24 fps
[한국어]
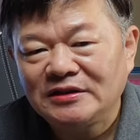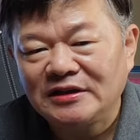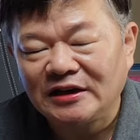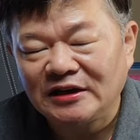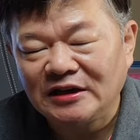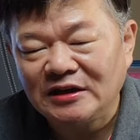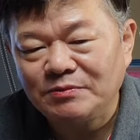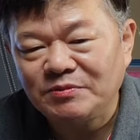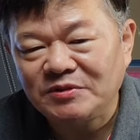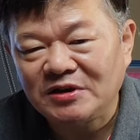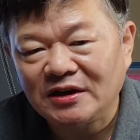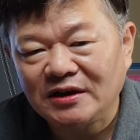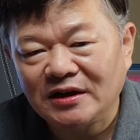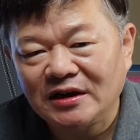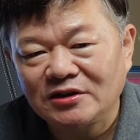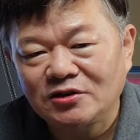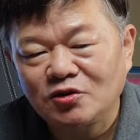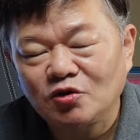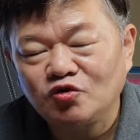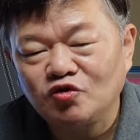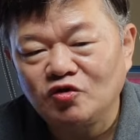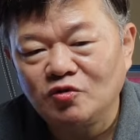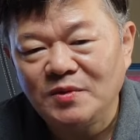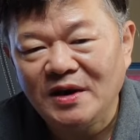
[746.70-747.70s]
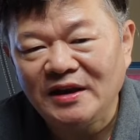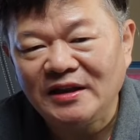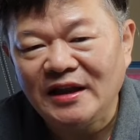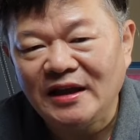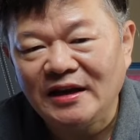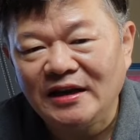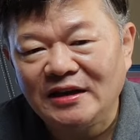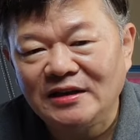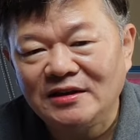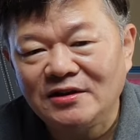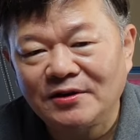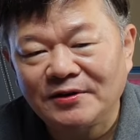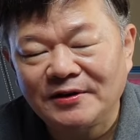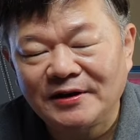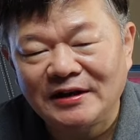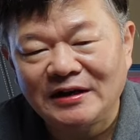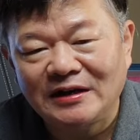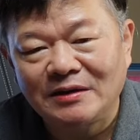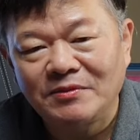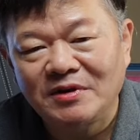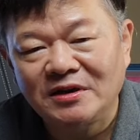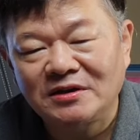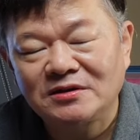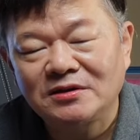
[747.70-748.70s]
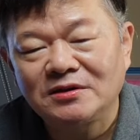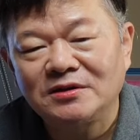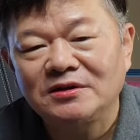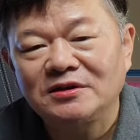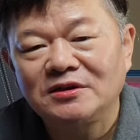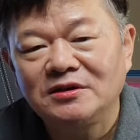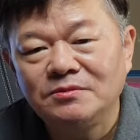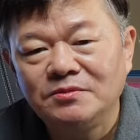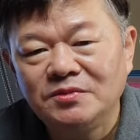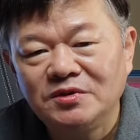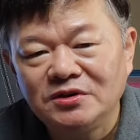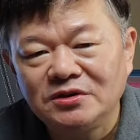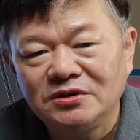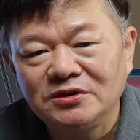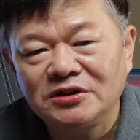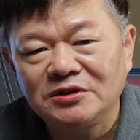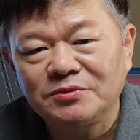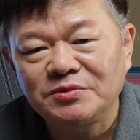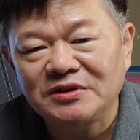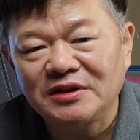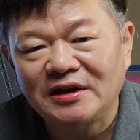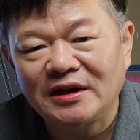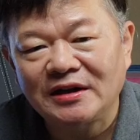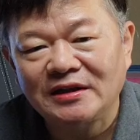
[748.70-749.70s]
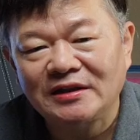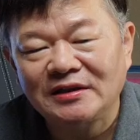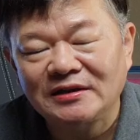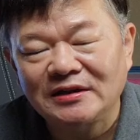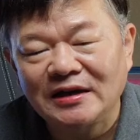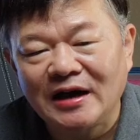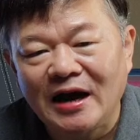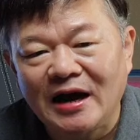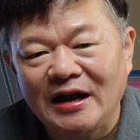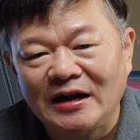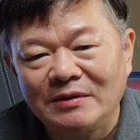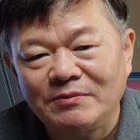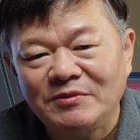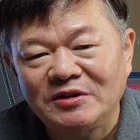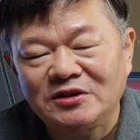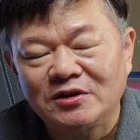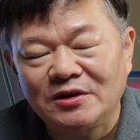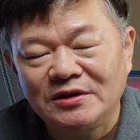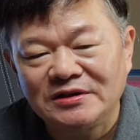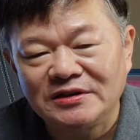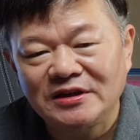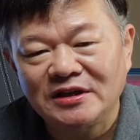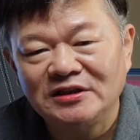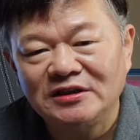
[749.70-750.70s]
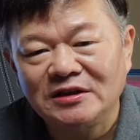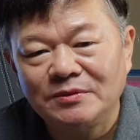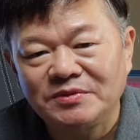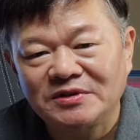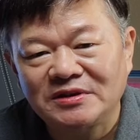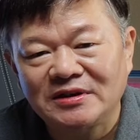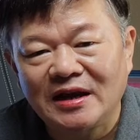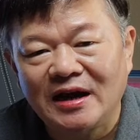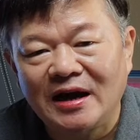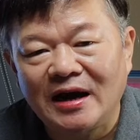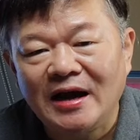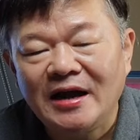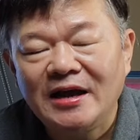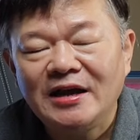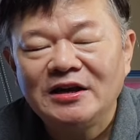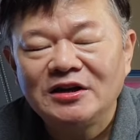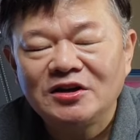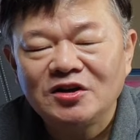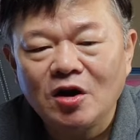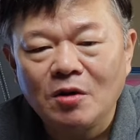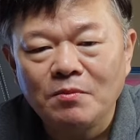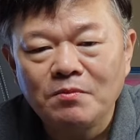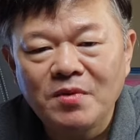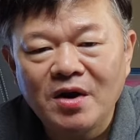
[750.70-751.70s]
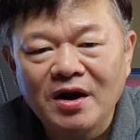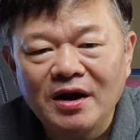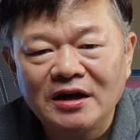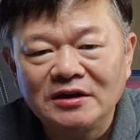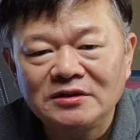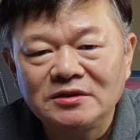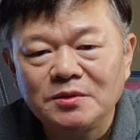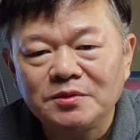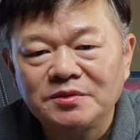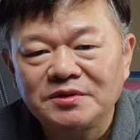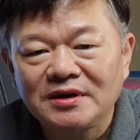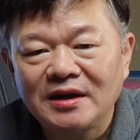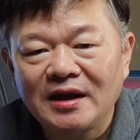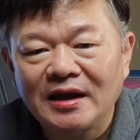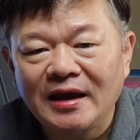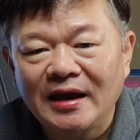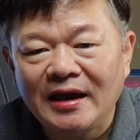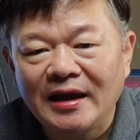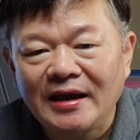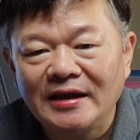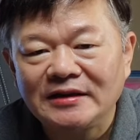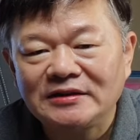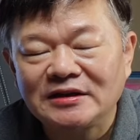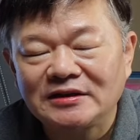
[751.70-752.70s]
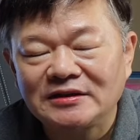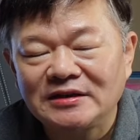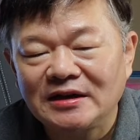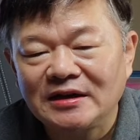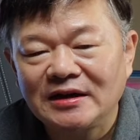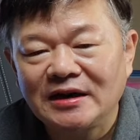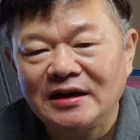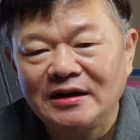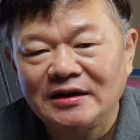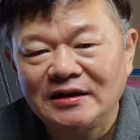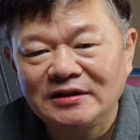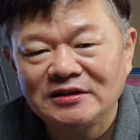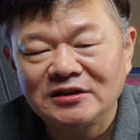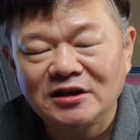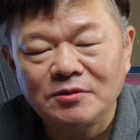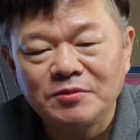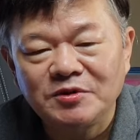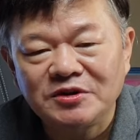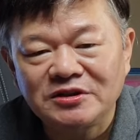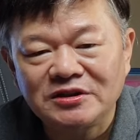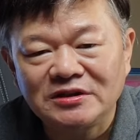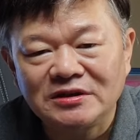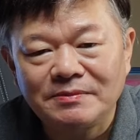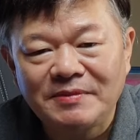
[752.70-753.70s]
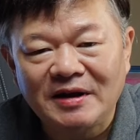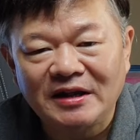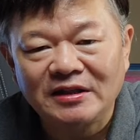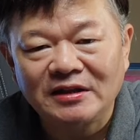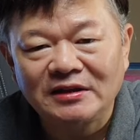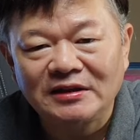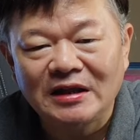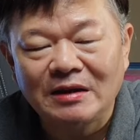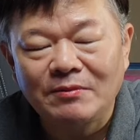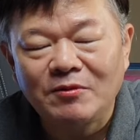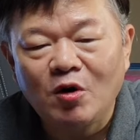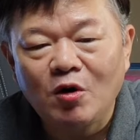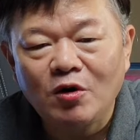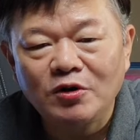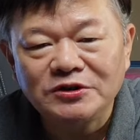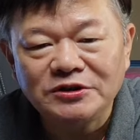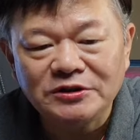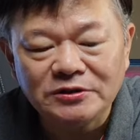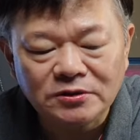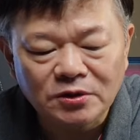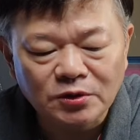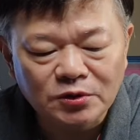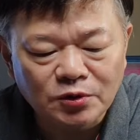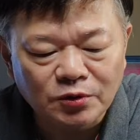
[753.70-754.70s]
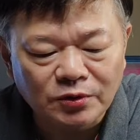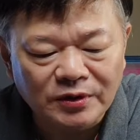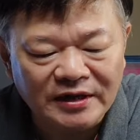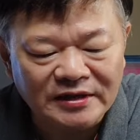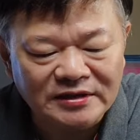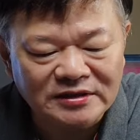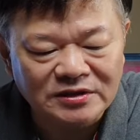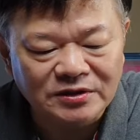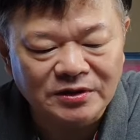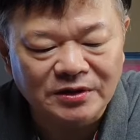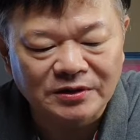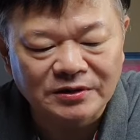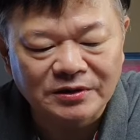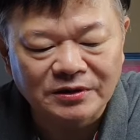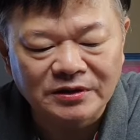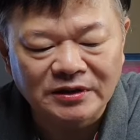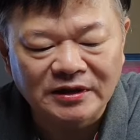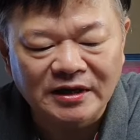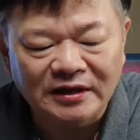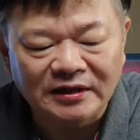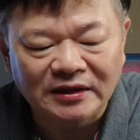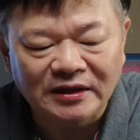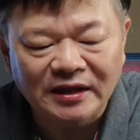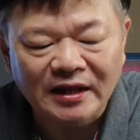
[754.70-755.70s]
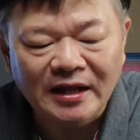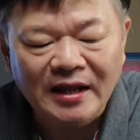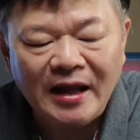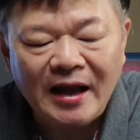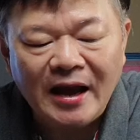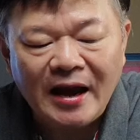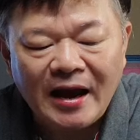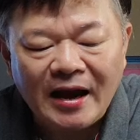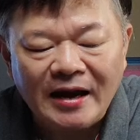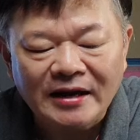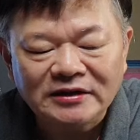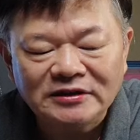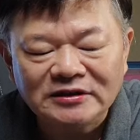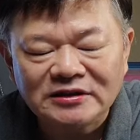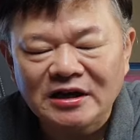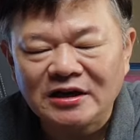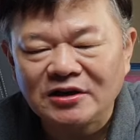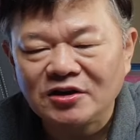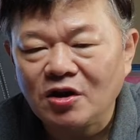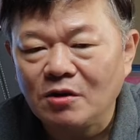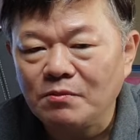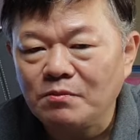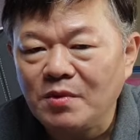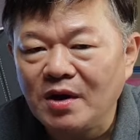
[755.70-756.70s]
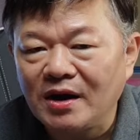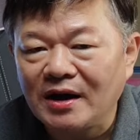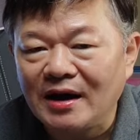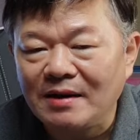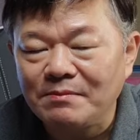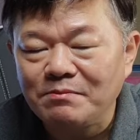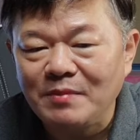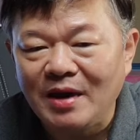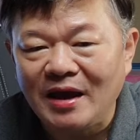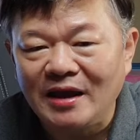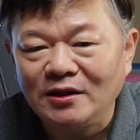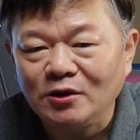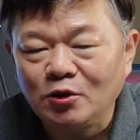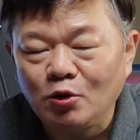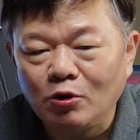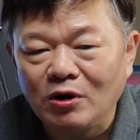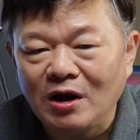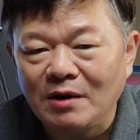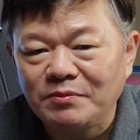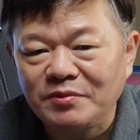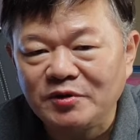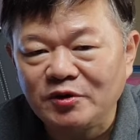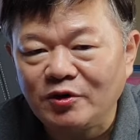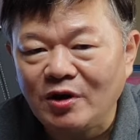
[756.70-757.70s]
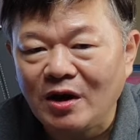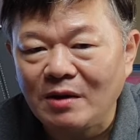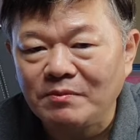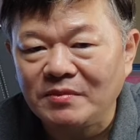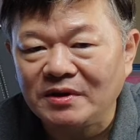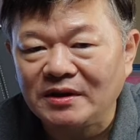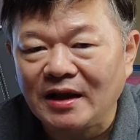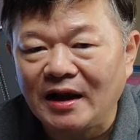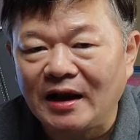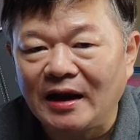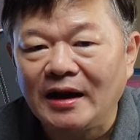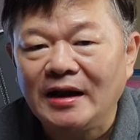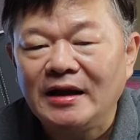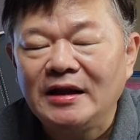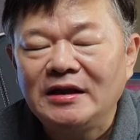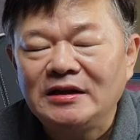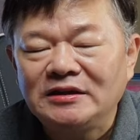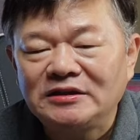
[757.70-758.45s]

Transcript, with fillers: 자기 입장에서 구매 대리인 역할을 하면서 금융 집사라든가 아니면 절세 집사, 현명한 집사의 자산 관리 서비스를 받는다면 훨씬 더 좋겠죠. 그러니까 항상 현명한 멘토가 필요합니다.